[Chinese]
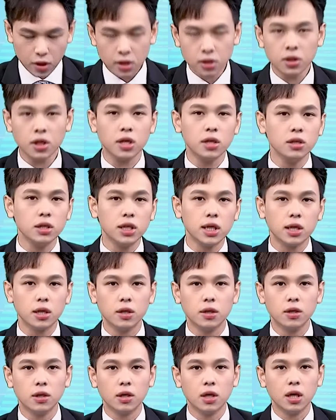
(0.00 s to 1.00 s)
年
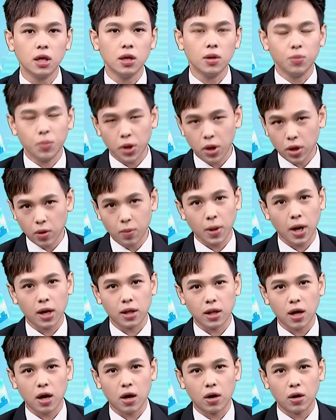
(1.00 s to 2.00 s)
前没有买
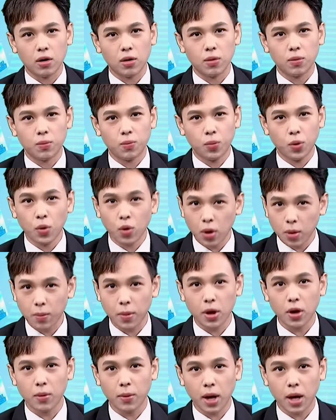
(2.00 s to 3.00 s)
到、部位
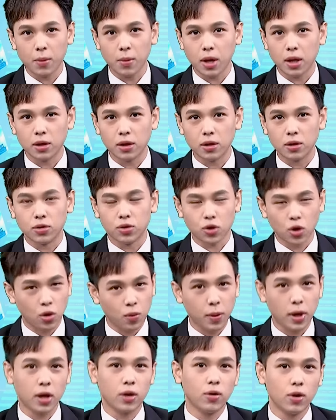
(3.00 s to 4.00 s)
没有买满的都
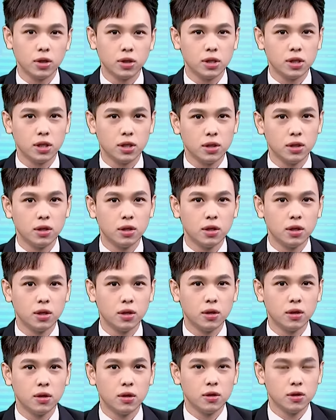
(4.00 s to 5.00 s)
没关系，
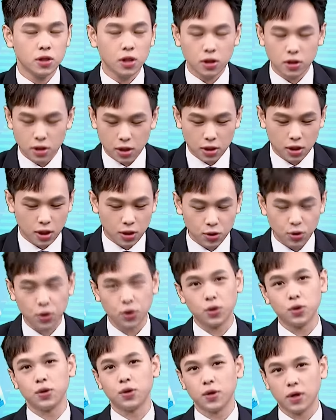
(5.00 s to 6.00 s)
这几天绝
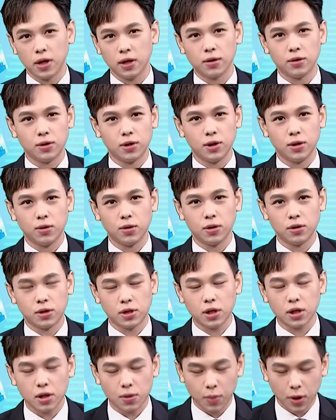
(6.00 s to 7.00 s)
对都还有机会，
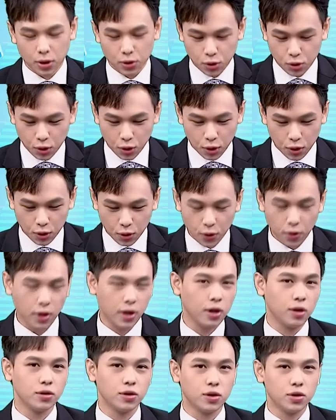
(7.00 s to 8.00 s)
这礼拜绝对还
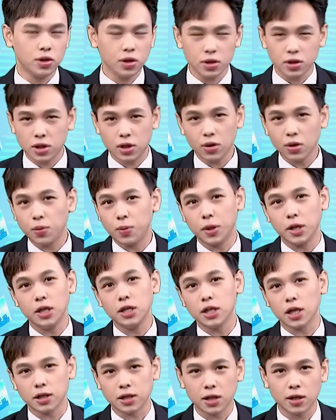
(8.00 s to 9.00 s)
有机会，这个机会比你
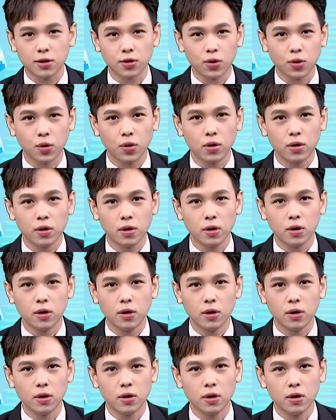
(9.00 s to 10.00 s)
想象的多，
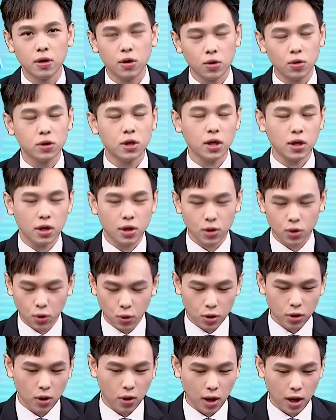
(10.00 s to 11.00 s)
因为在一个
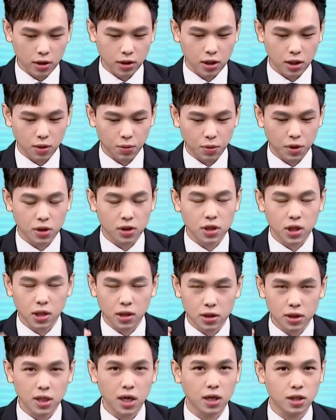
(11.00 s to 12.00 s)
多头行情里面，
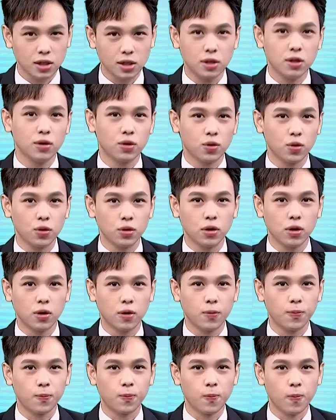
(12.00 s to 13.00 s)
成长性的多
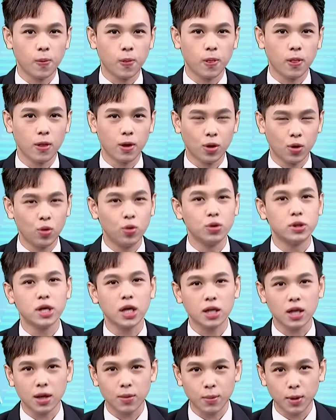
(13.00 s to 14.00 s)
头股
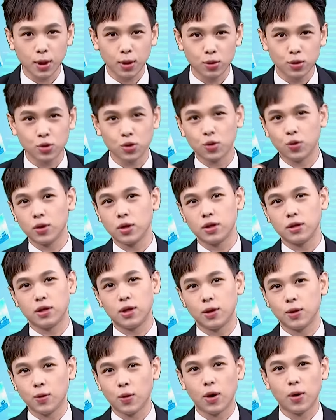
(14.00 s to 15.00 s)
价它没有所谓的
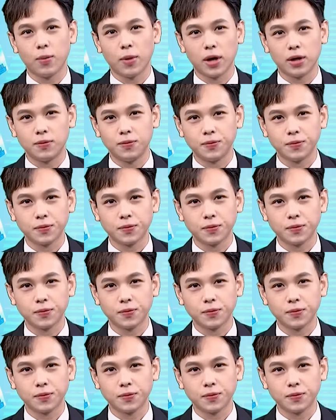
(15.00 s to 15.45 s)
天花板，